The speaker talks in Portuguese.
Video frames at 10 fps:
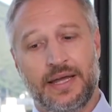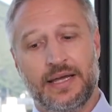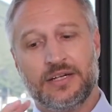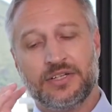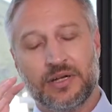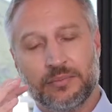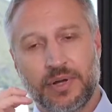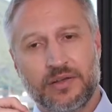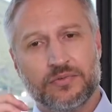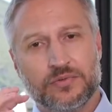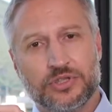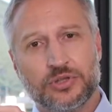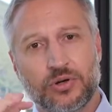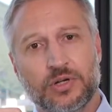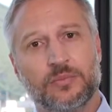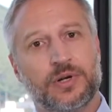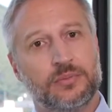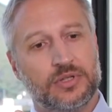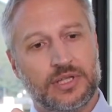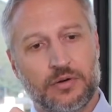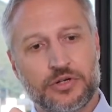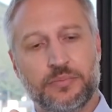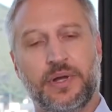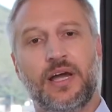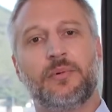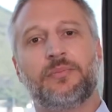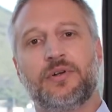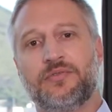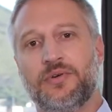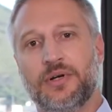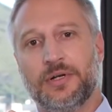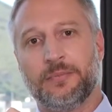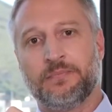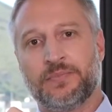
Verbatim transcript: elas também funcionam para botar o esperma para fora.